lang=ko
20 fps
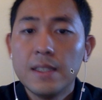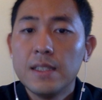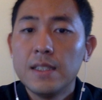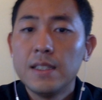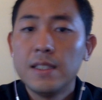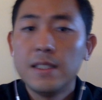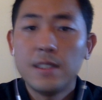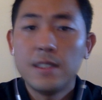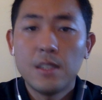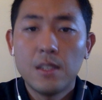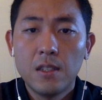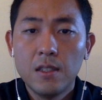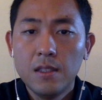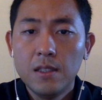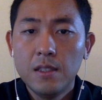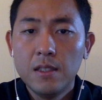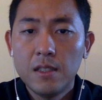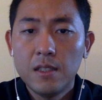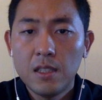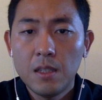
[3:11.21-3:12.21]

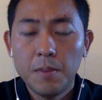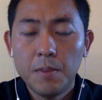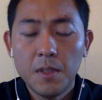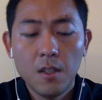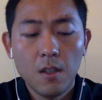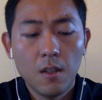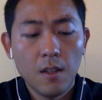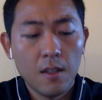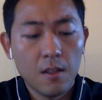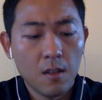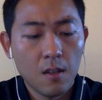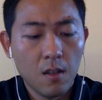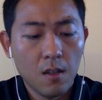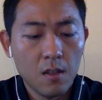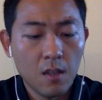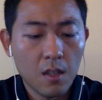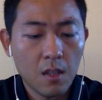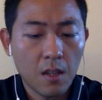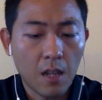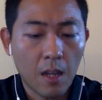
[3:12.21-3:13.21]
2012년에서
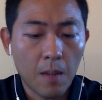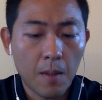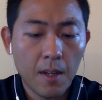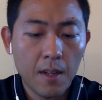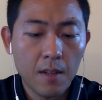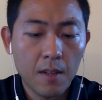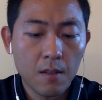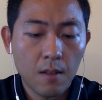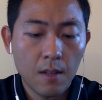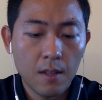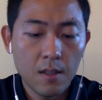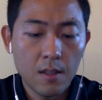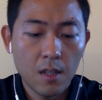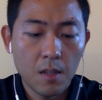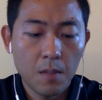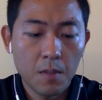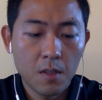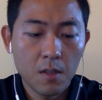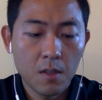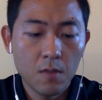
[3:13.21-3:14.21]
이게 대만에서
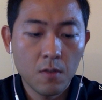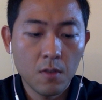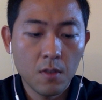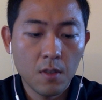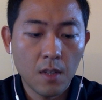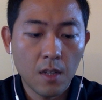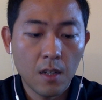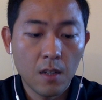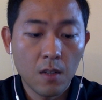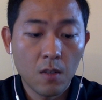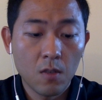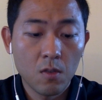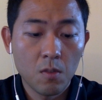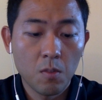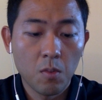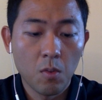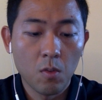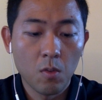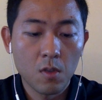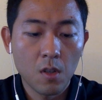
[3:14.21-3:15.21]
한참 크고 있다라는 것을
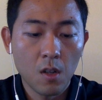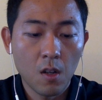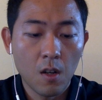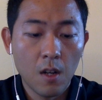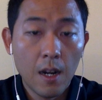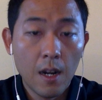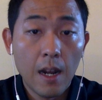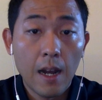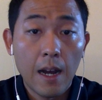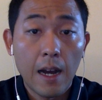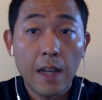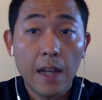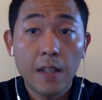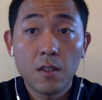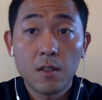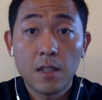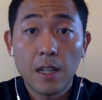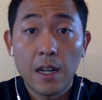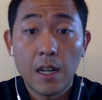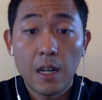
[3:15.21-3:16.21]
보고서 아
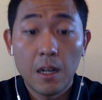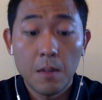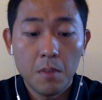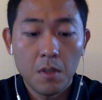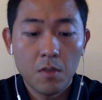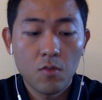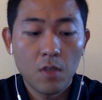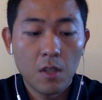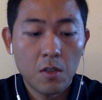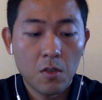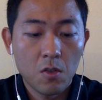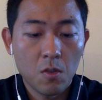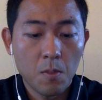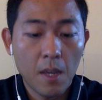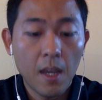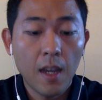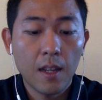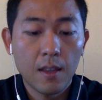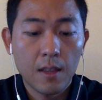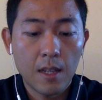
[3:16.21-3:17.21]
이거 나 미국에서 좀
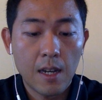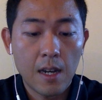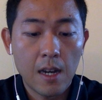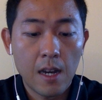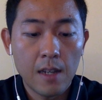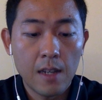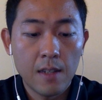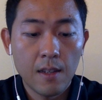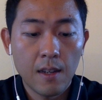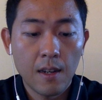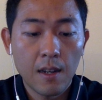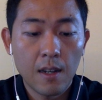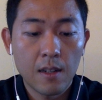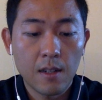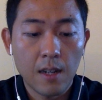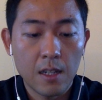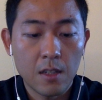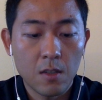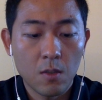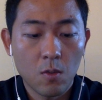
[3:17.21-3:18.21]
해야겠다 이 생각을
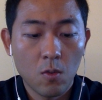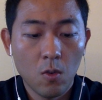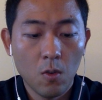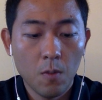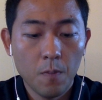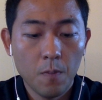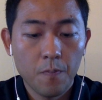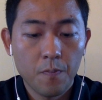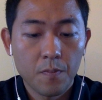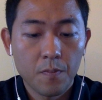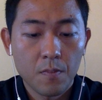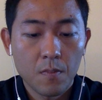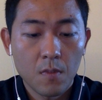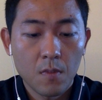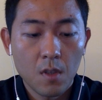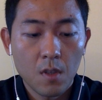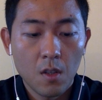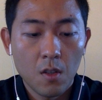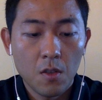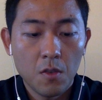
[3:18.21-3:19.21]
가지고
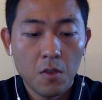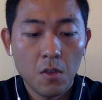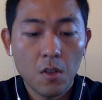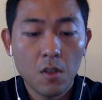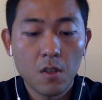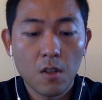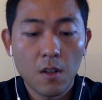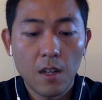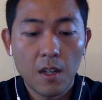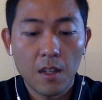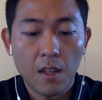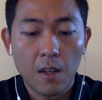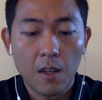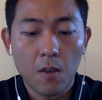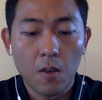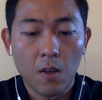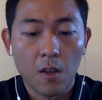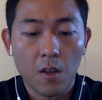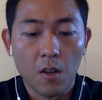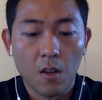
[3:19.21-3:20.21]
뛰어들어가게 된
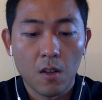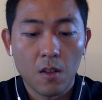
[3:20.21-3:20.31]
거예요.